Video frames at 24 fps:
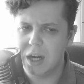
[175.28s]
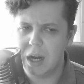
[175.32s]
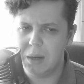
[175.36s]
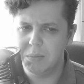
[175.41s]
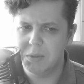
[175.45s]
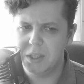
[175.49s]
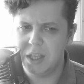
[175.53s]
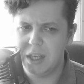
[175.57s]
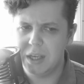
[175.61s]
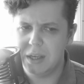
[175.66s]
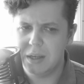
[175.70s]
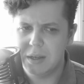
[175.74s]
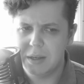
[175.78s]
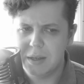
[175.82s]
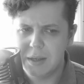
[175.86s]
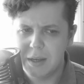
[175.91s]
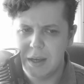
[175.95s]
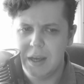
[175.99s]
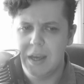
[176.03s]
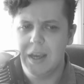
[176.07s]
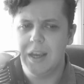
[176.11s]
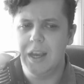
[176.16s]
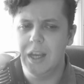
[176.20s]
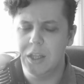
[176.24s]
рамки,
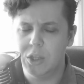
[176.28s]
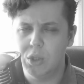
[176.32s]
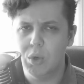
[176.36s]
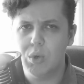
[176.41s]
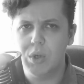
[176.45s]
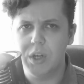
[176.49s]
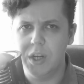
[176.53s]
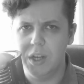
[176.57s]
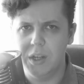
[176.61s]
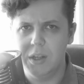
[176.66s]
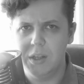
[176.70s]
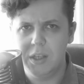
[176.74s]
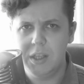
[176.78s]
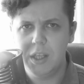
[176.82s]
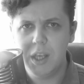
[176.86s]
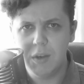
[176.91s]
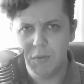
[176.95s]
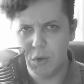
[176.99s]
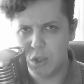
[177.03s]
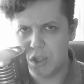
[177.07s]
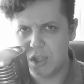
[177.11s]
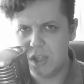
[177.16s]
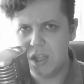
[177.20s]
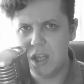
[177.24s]
которые
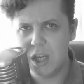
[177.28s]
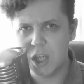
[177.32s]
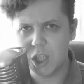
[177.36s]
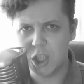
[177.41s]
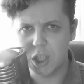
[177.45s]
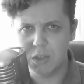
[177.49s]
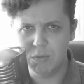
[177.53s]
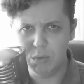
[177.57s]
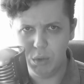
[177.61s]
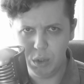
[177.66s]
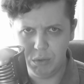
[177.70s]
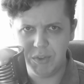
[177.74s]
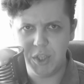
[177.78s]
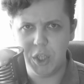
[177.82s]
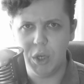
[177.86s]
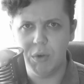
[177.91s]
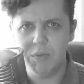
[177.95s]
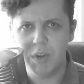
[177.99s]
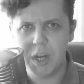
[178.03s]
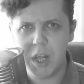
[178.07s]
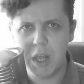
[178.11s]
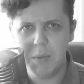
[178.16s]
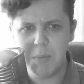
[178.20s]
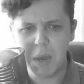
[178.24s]
его сдерживают все
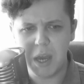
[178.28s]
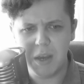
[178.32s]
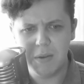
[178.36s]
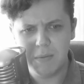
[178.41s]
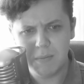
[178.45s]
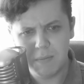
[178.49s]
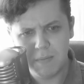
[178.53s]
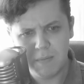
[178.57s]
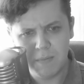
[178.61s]
время.